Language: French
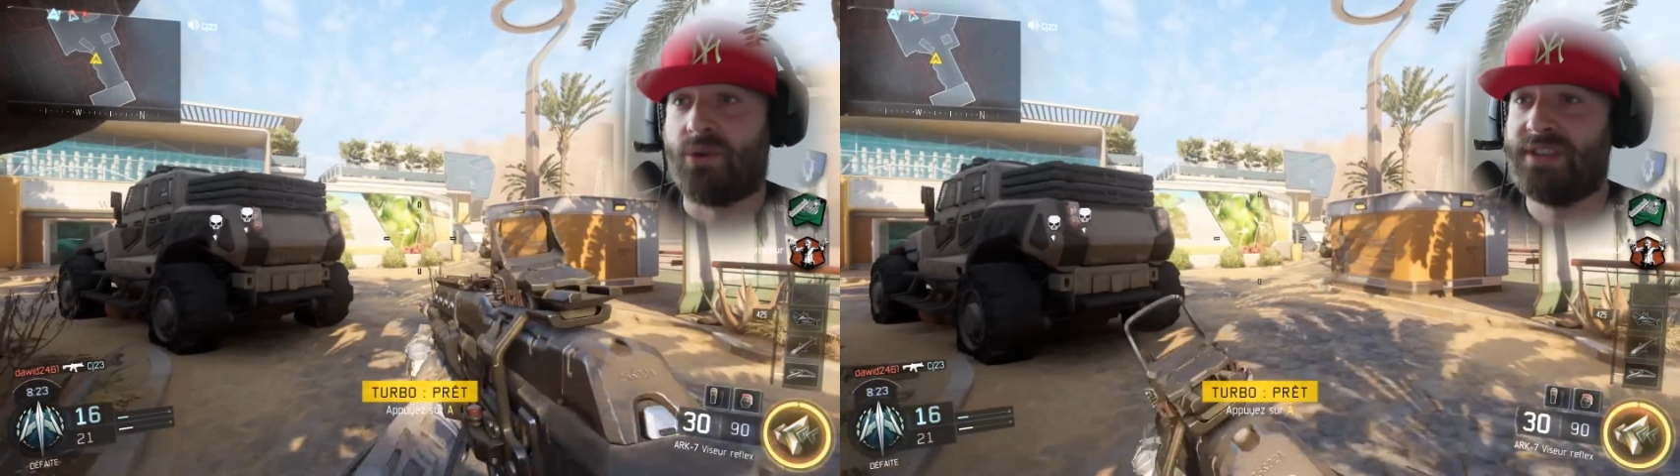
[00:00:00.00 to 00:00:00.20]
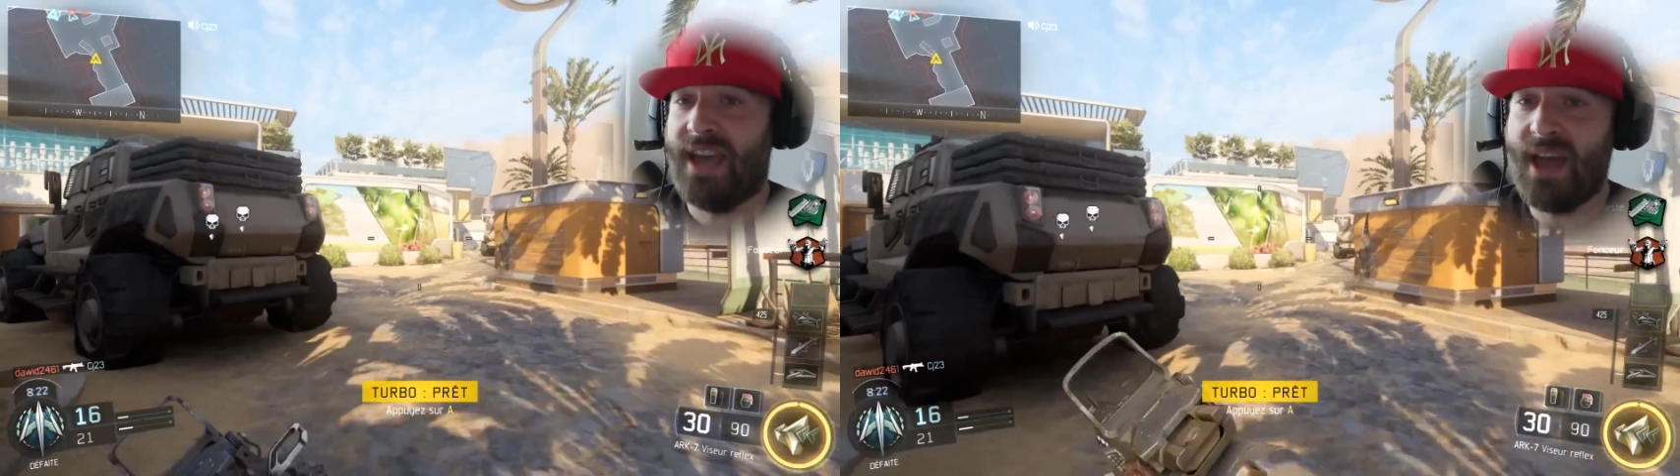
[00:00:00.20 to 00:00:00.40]

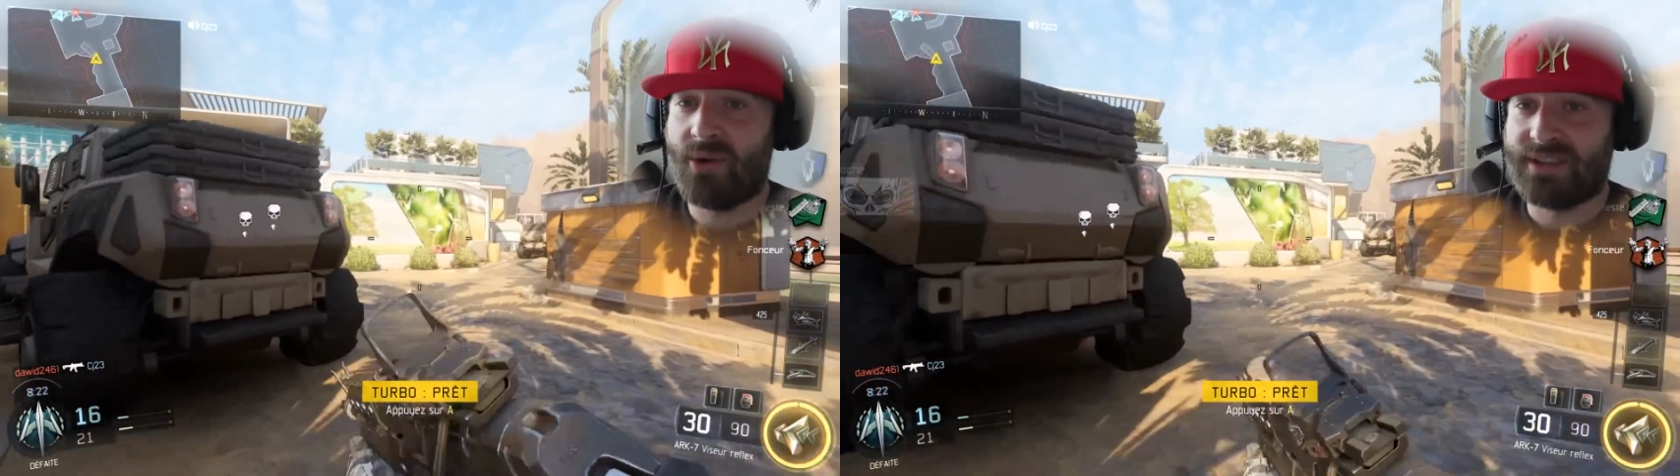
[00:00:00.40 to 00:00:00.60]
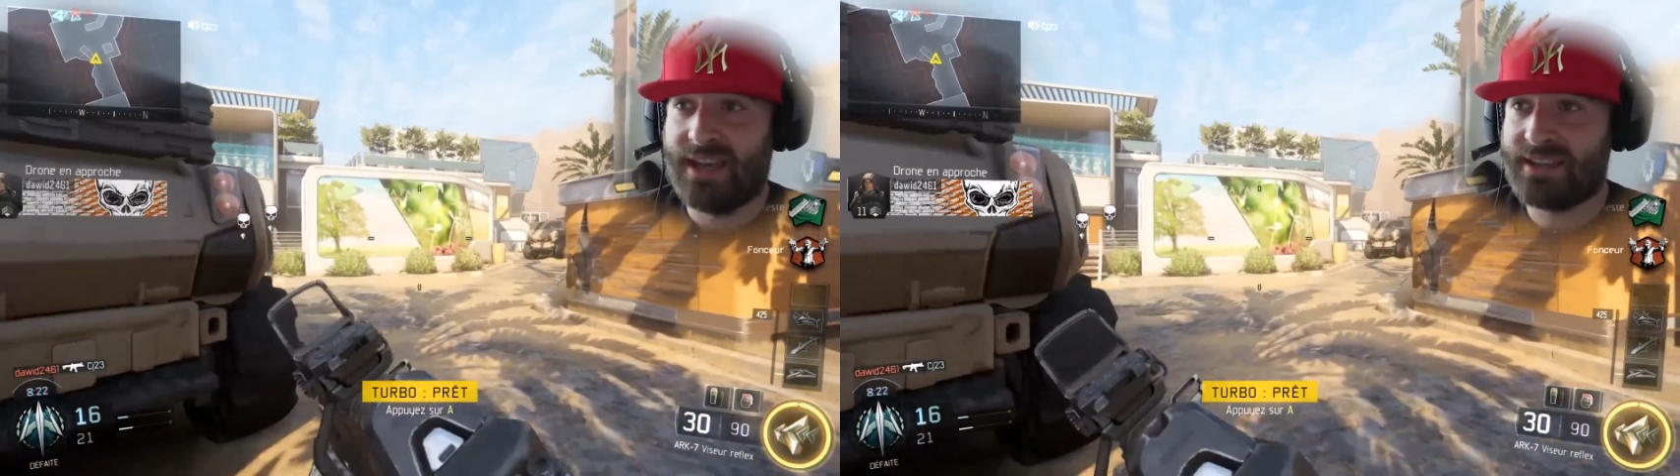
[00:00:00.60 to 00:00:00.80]
ok,
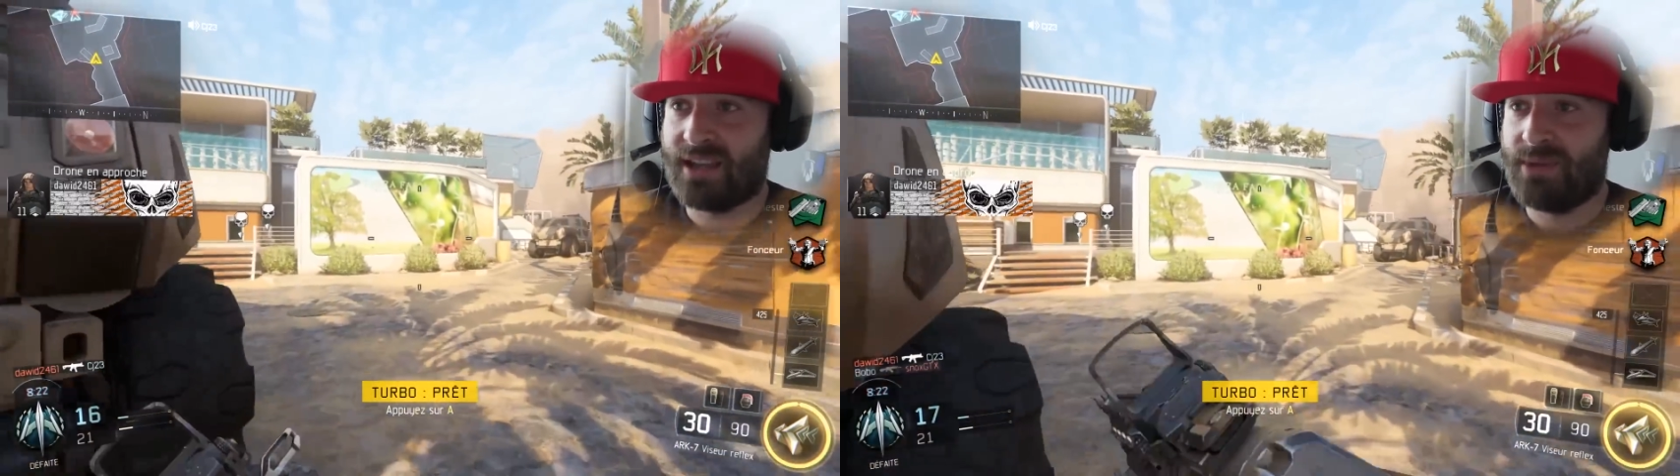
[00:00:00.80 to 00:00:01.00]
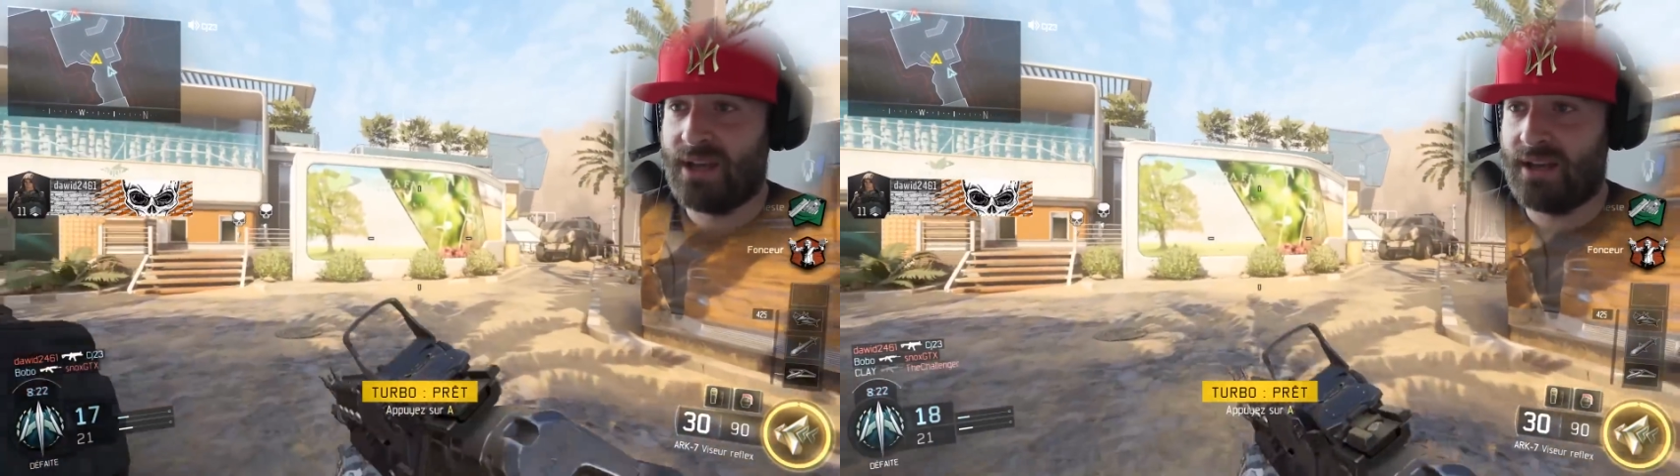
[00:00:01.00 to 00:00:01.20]
ok,
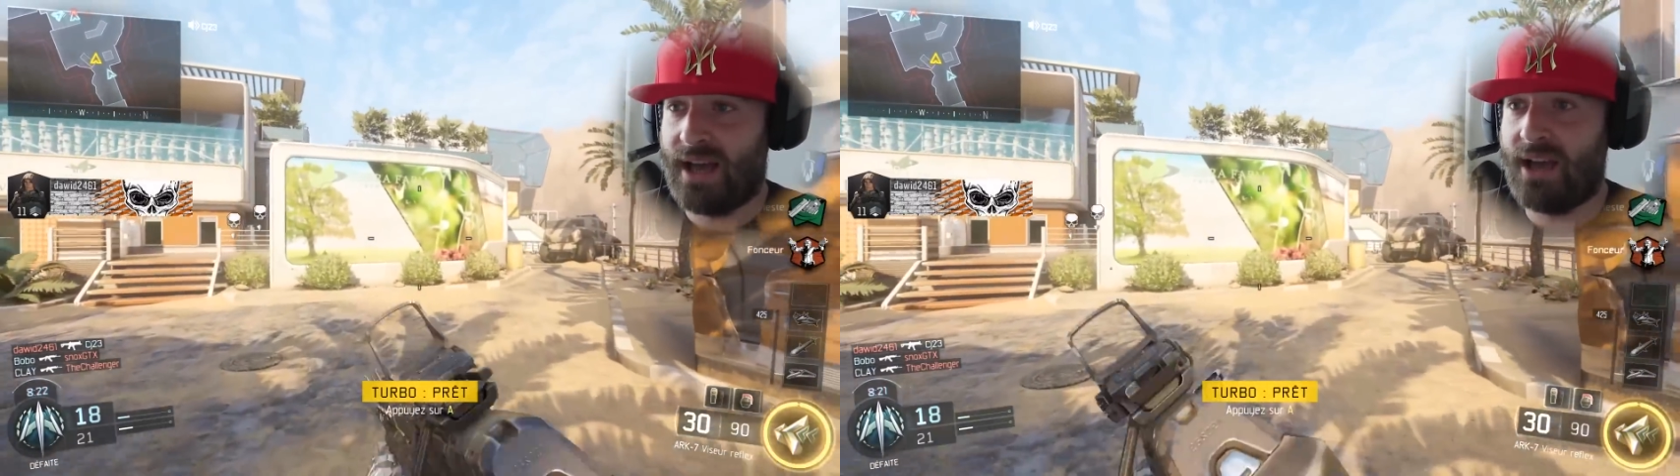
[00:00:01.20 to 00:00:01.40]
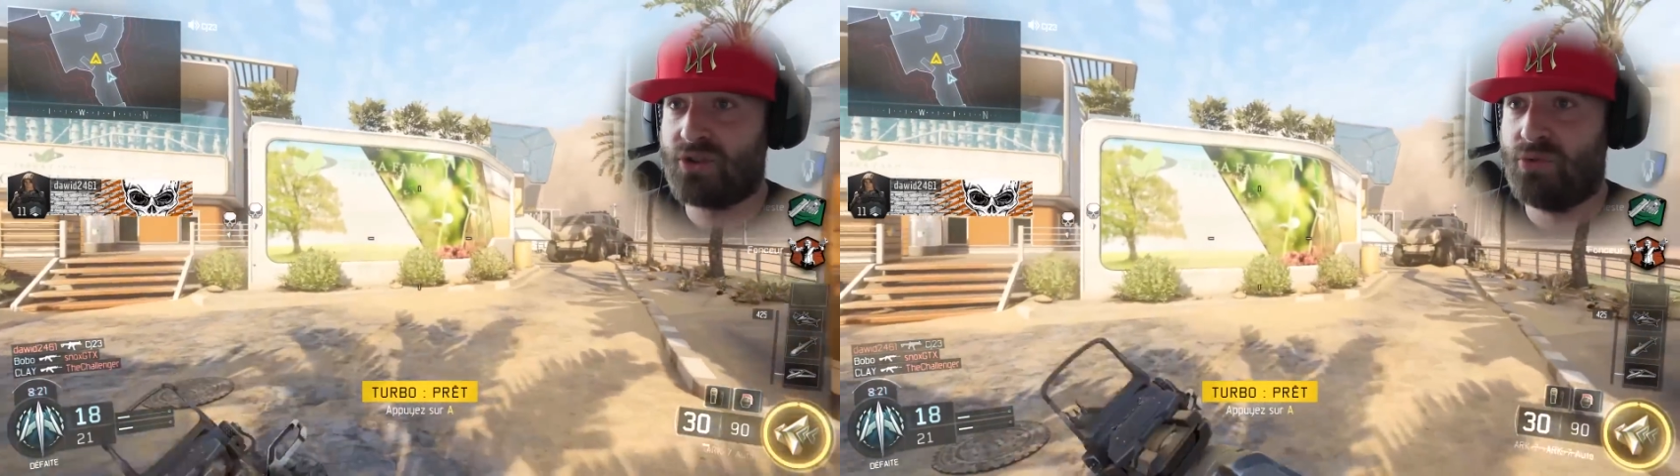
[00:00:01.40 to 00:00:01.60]
très bien.
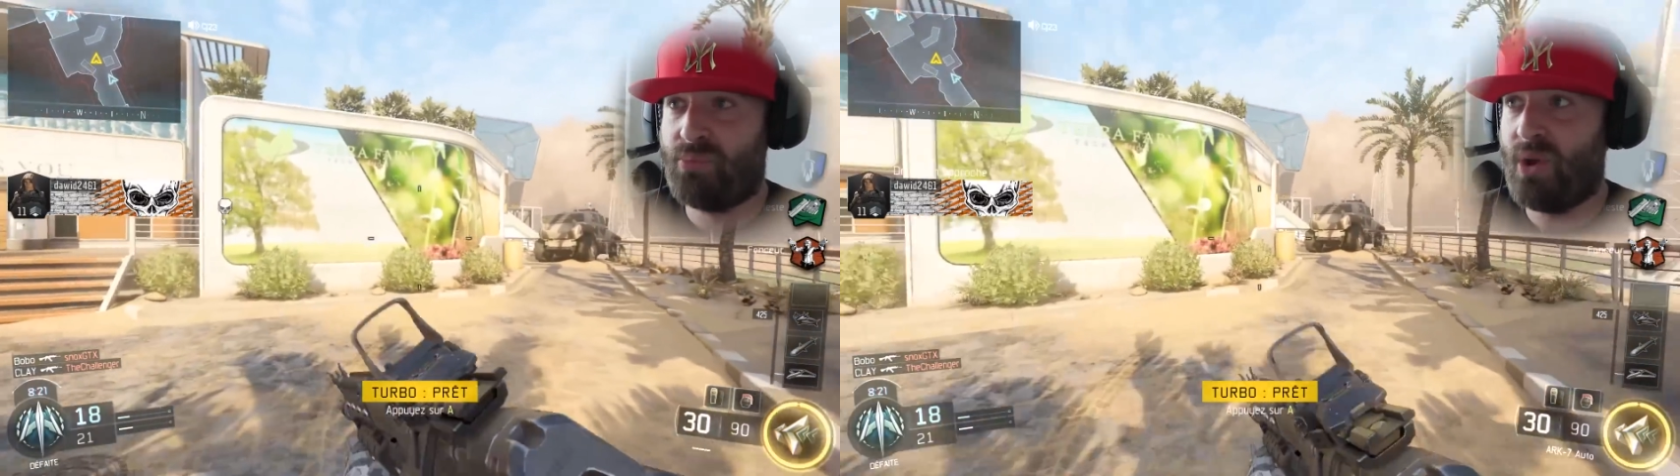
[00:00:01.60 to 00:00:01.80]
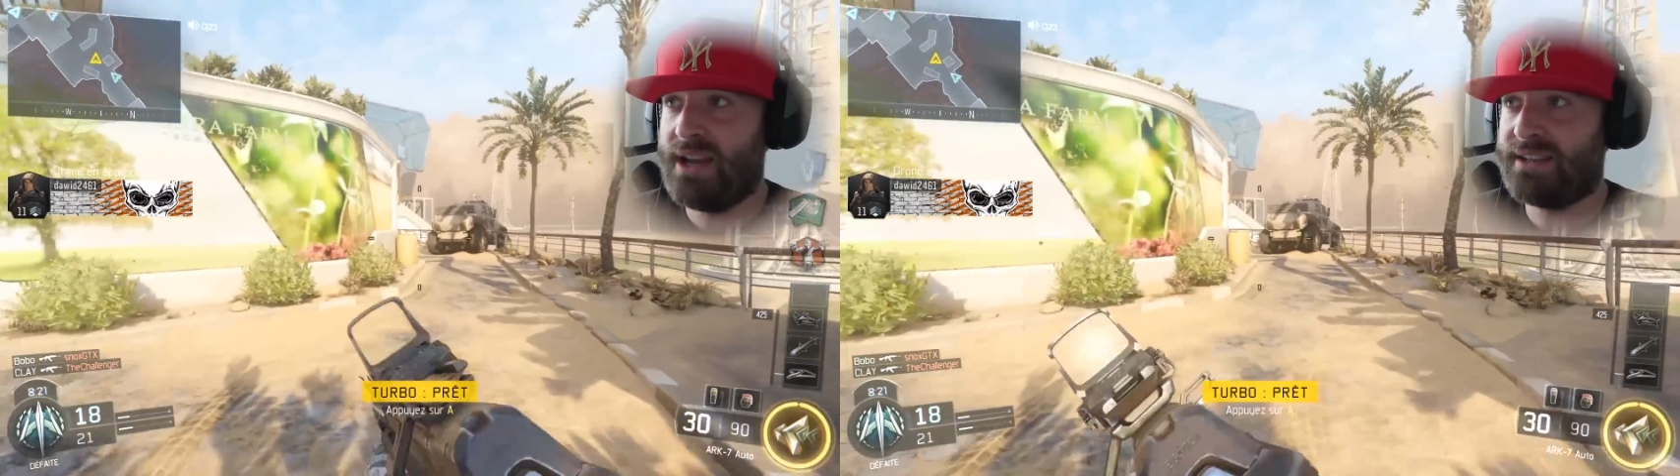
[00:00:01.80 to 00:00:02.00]
Ah, je
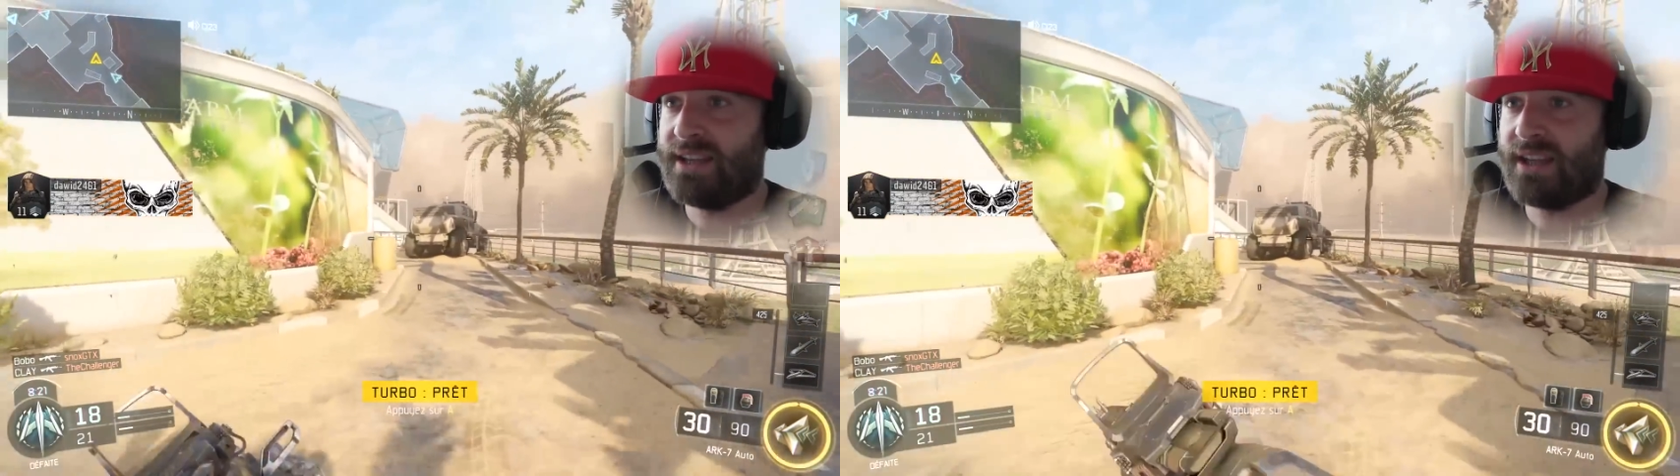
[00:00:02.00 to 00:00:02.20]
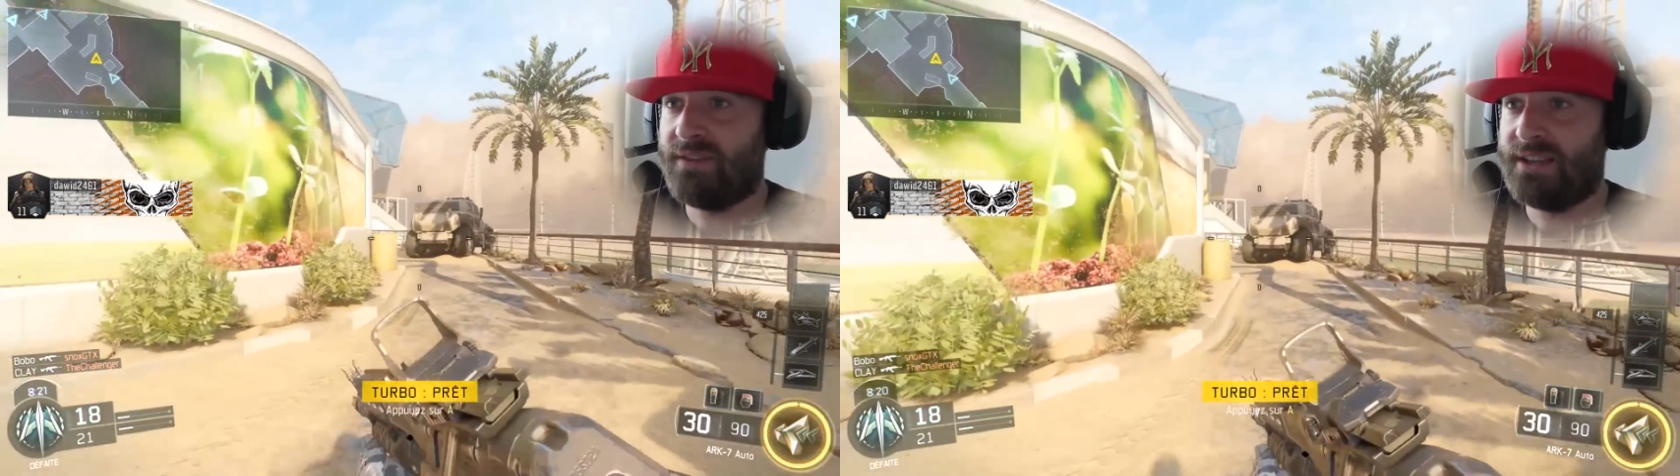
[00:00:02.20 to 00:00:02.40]
peux aller très
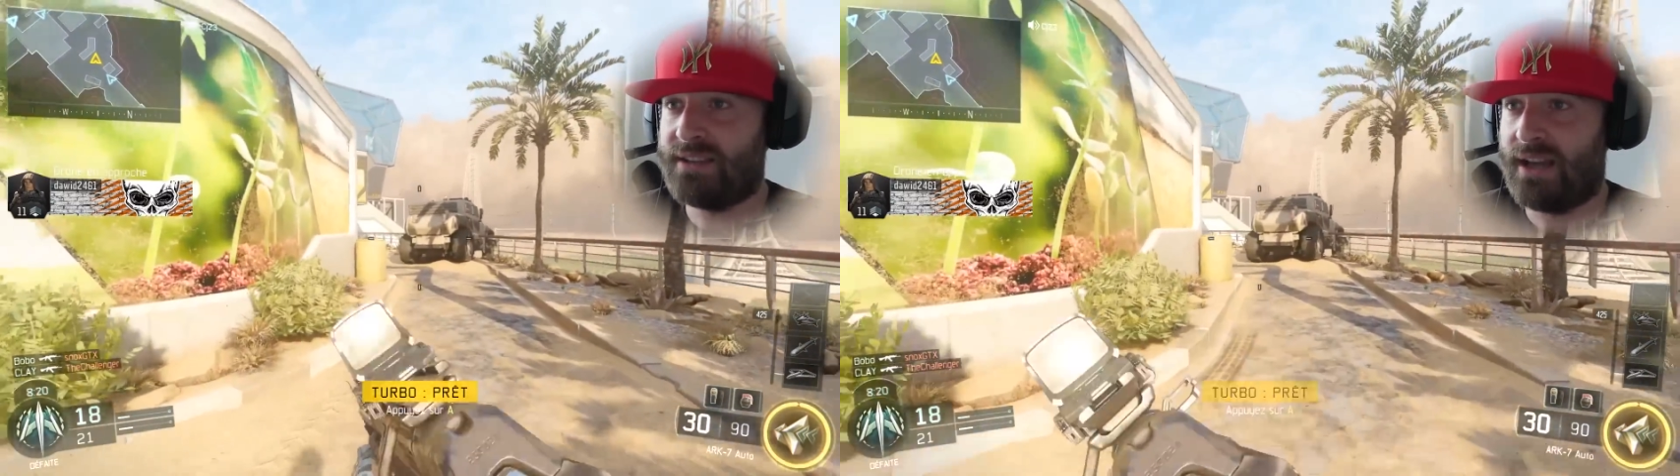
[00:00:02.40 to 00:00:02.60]
très vite.